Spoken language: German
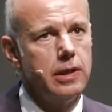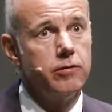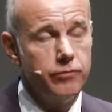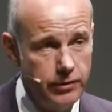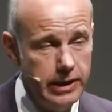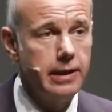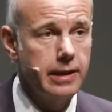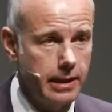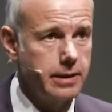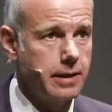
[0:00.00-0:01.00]
Fliegen
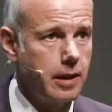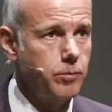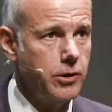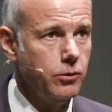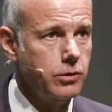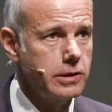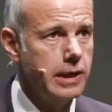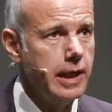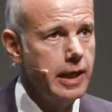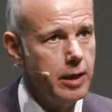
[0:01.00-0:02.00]
gerettet haben mit uns
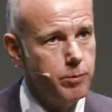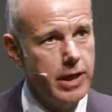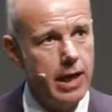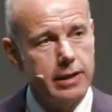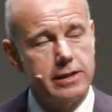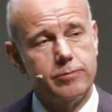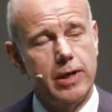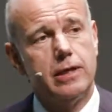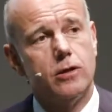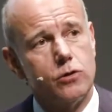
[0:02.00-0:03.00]
im Jahre
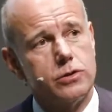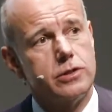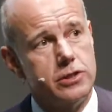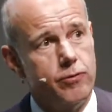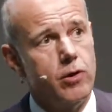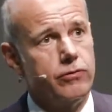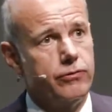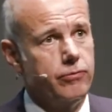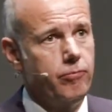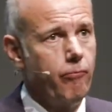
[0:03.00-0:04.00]
2012.
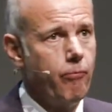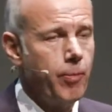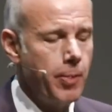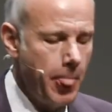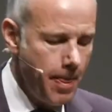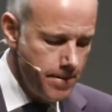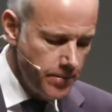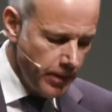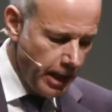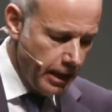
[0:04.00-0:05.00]

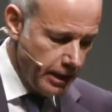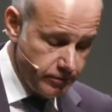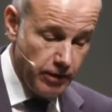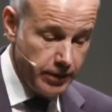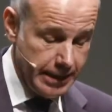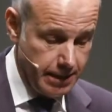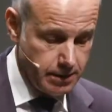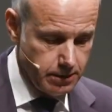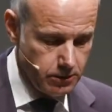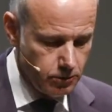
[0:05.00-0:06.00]
Das war
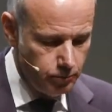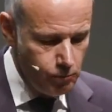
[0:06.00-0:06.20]
fantastisch.